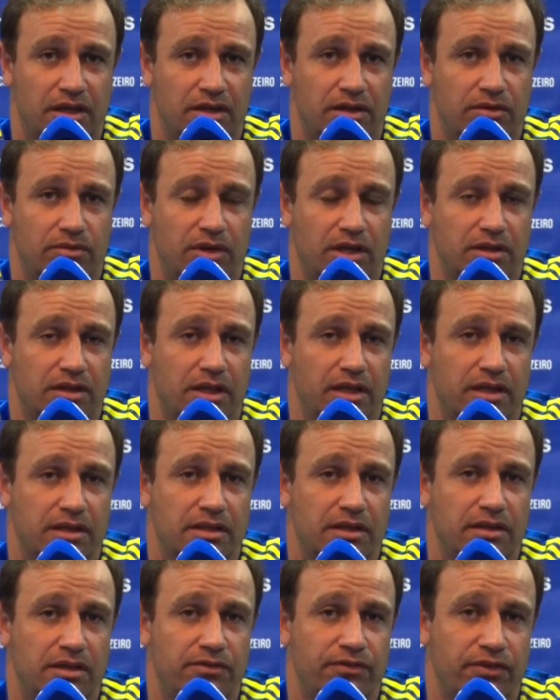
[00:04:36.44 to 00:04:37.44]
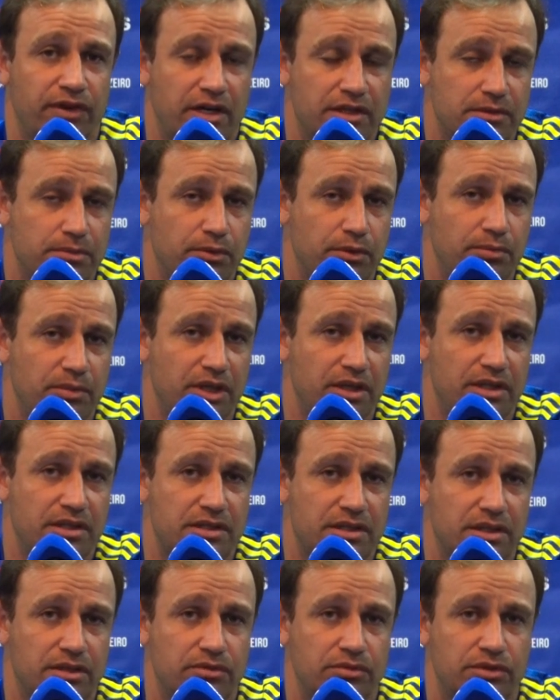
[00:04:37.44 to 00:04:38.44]
O atleta ele faz por
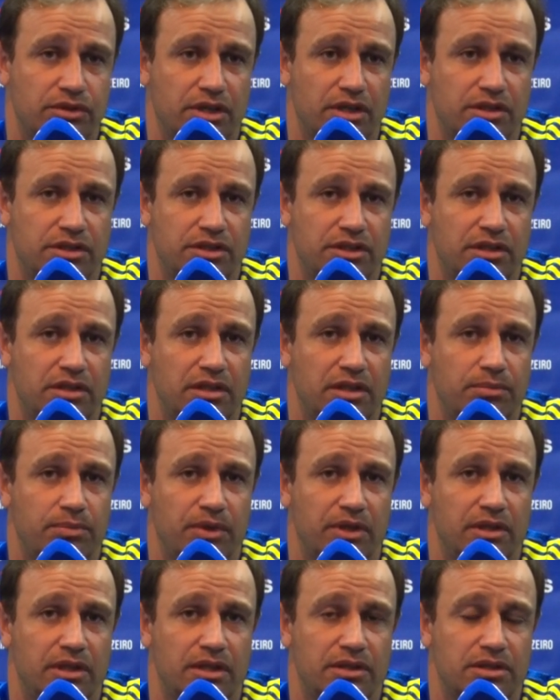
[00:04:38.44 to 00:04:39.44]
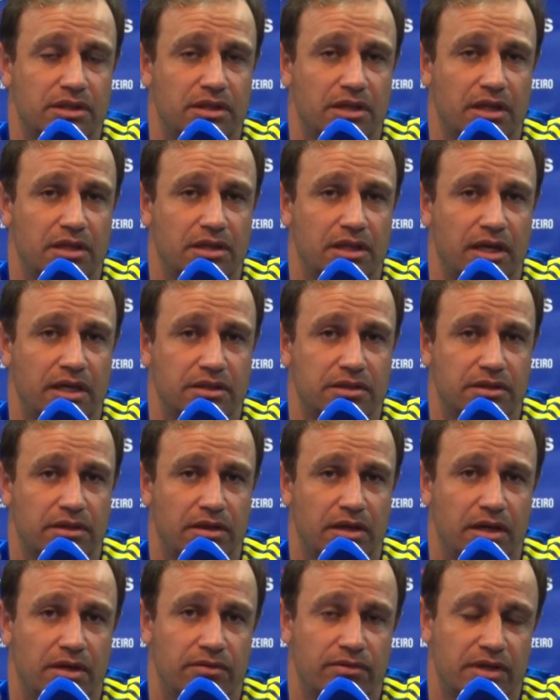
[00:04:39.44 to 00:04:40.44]
merecer no dia a dia, independente da idade.
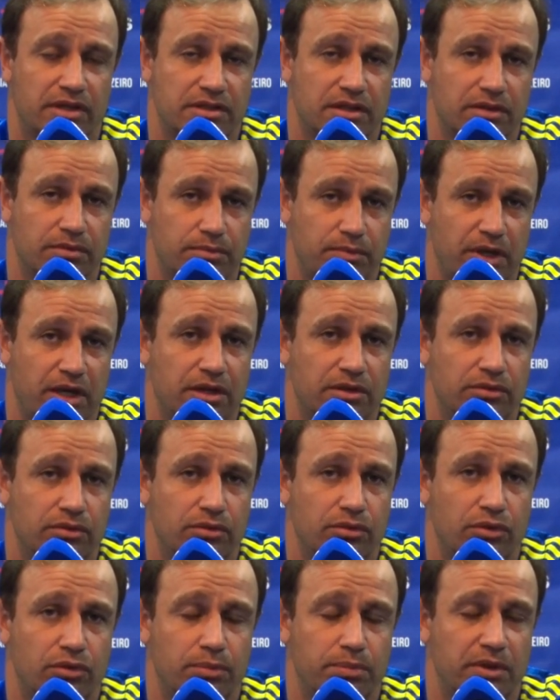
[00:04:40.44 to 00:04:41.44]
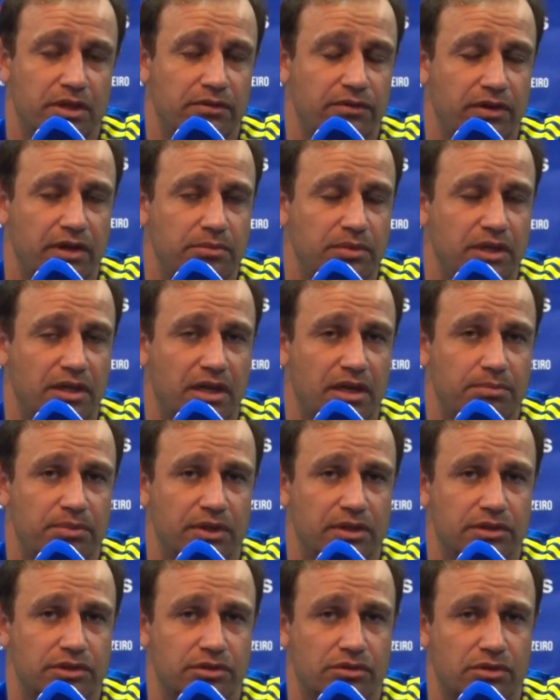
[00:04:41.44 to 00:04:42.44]
Fazendo parte do grupo, ele vai brigar
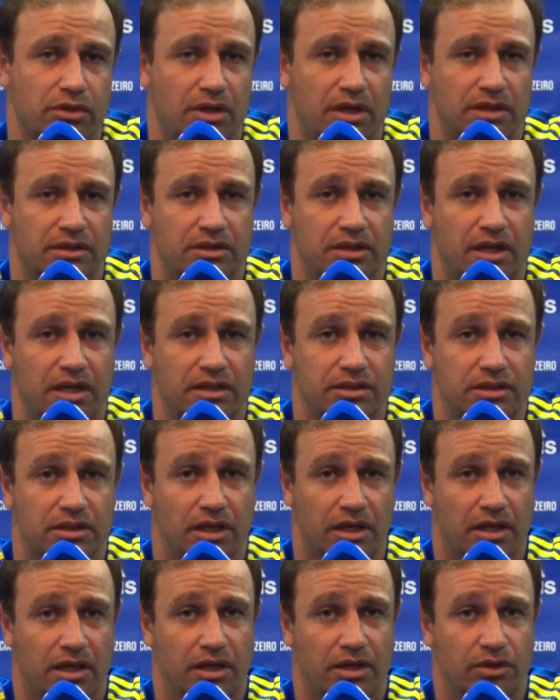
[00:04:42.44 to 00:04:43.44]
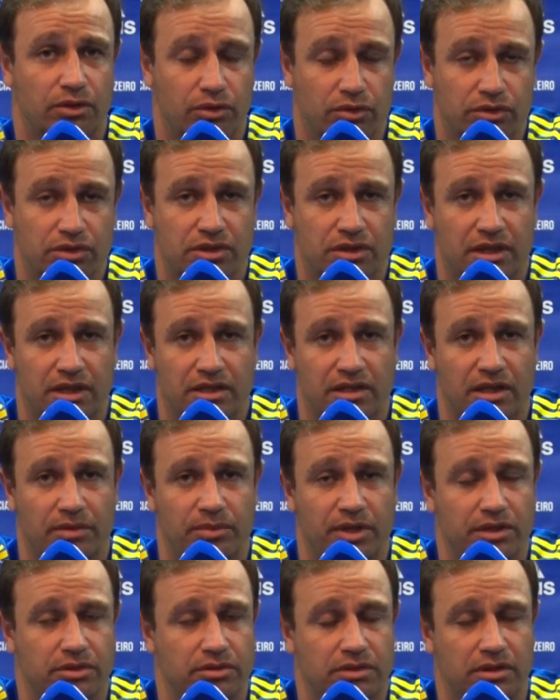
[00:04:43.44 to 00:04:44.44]
pela titularidade nos
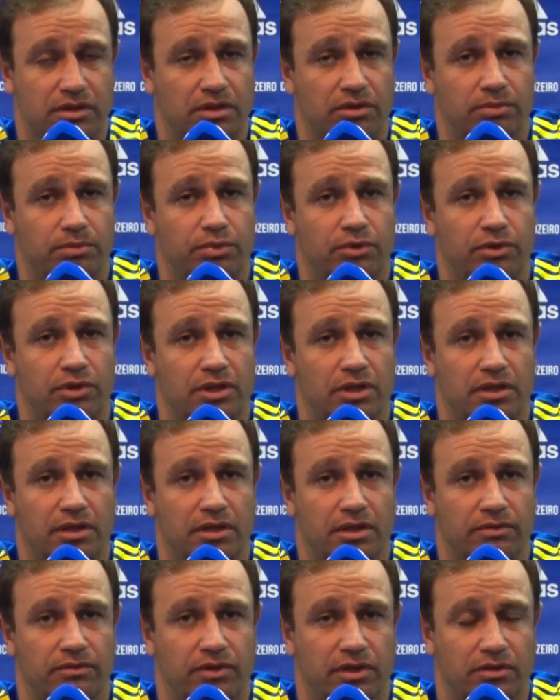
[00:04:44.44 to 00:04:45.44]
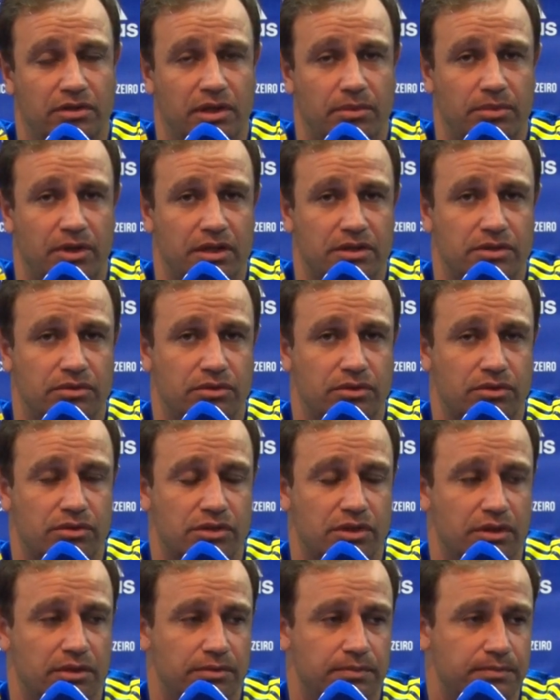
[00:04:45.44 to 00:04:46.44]
treinamentos e não porque veio da base do
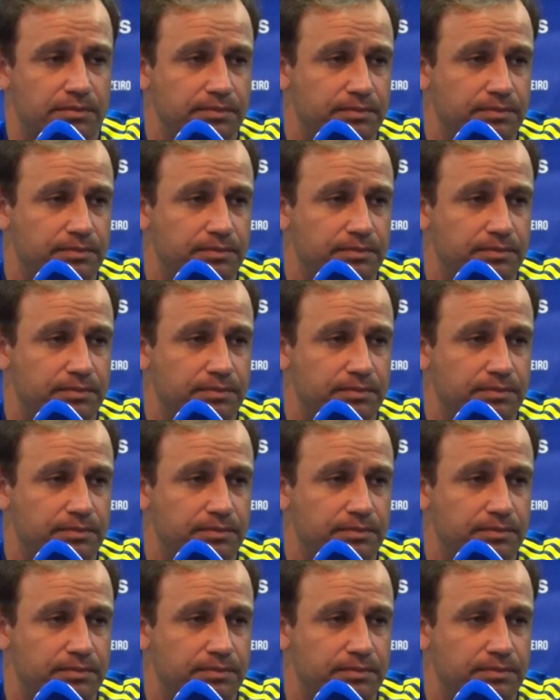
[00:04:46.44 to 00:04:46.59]
Cruzeiro.